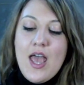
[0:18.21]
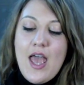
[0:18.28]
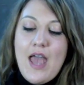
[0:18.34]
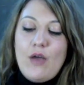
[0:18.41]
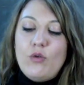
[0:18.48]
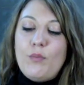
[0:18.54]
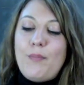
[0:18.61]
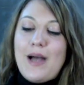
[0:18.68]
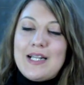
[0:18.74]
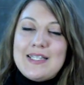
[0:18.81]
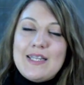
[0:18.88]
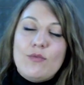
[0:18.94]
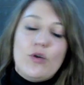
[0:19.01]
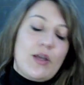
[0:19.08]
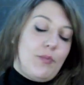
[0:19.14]
È un
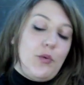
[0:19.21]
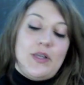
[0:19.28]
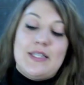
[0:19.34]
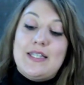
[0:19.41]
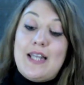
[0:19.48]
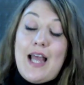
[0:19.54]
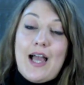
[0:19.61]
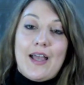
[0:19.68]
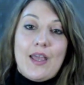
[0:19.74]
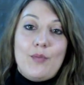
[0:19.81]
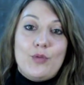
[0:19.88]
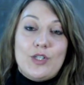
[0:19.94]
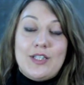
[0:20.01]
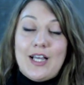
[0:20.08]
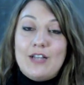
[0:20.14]
balsamo che può essere anche
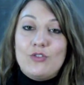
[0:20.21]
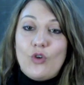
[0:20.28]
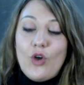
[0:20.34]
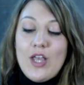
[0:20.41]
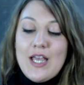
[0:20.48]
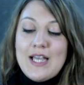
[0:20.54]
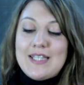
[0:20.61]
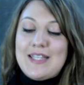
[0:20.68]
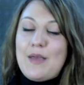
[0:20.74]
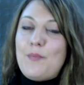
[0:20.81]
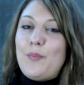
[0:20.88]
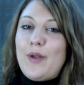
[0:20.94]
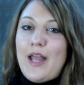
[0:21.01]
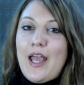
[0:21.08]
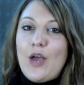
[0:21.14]
portato
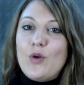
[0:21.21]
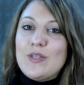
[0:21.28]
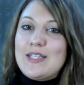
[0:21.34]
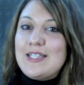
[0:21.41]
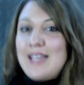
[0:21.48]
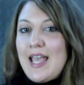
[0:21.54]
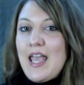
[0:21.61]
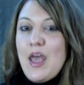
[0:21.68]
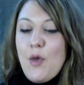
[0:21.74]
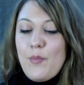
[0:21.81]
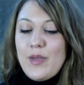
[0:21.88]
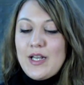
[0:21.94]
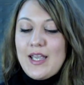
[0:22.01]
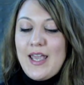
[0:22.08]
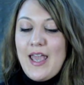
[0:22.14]
sempre con sé
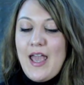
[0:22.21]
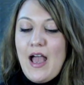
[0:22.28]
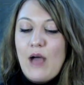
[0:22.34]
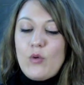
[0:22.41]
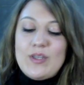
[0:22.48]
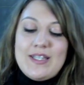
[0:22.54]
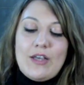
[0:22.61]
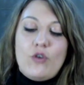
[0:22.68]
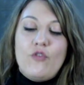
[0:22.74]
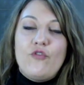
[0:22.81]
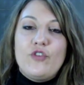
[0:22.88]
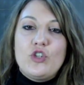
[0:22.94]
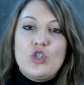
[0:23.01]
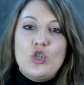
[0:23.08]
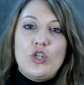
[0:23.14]
perché ha questa
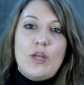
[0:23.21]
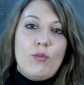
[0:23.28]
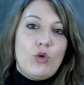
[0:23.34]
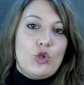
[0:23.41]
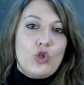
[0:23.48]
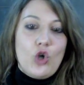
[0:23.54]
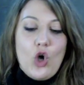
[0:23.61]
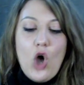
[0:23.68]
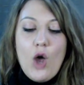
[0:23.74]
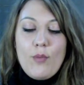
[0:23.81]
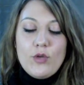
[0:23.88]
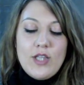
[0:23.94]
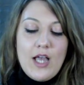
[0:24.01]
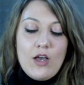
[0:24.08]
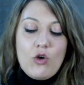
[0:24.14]
confezione molto
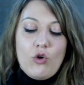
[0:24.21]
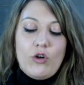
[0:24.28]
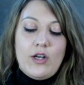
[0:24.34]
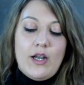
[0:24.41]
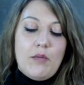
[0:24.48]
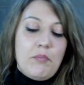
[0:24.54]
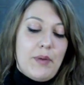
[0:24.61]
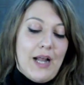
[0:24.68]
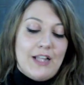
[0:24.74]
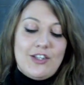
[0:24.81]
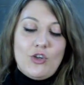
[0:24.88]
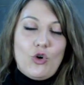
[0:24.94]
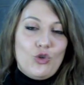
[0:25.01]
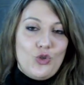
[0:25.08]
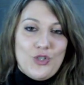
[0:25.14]
comoda con
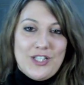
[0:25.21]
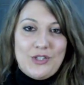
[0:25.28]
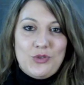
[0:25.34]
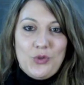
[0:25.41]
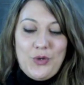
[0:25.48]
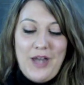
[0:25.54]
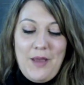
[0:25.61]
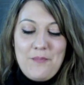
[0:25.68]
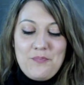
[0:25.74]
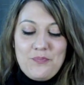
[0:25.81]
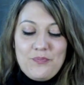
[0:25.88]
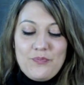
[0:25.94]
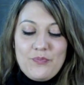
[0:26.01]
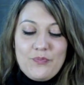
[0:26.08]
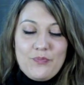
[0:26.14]
pratico dosatore.